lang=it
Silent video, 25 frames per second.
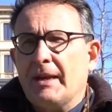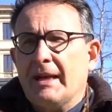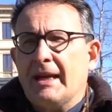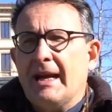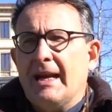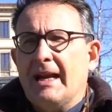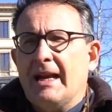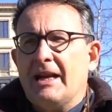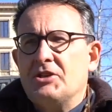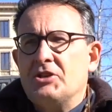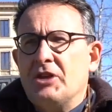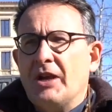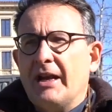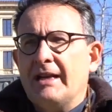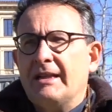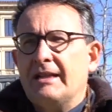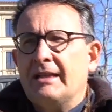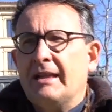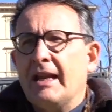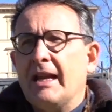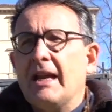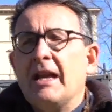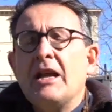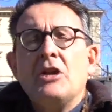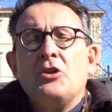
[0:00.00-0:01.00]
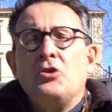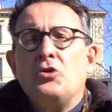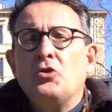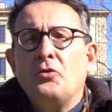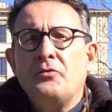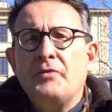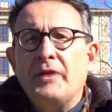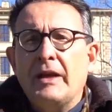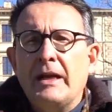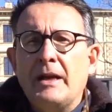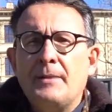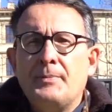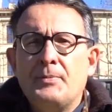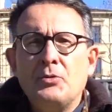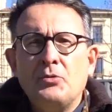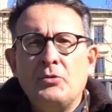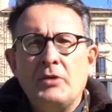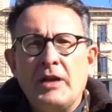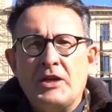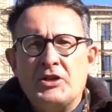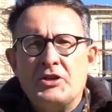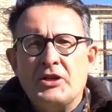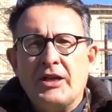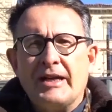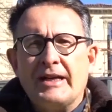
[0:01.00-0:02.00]
perché la gente non viene più
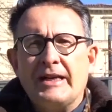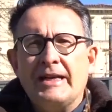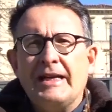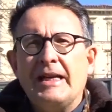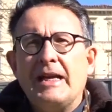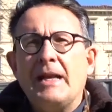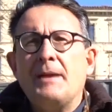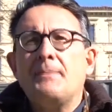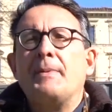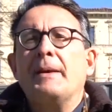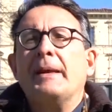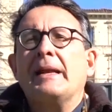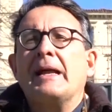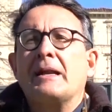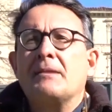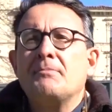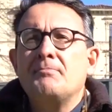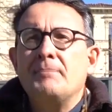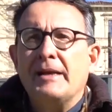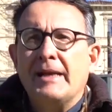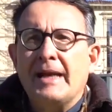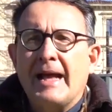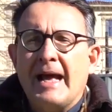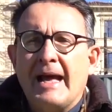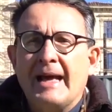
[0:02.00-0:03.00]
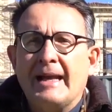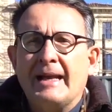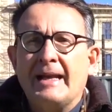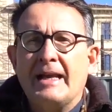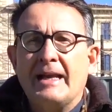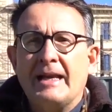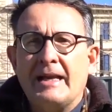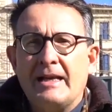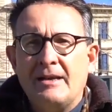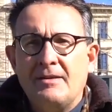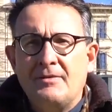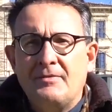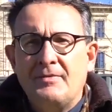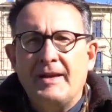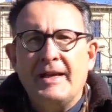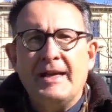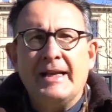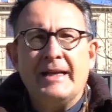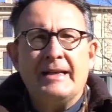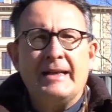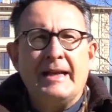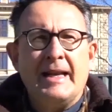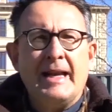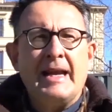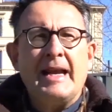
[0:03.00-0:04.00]
nei giardini per ammirare il
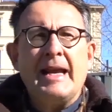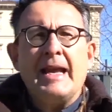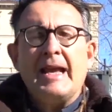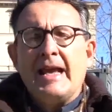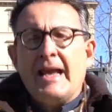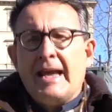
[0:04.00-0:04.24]
verde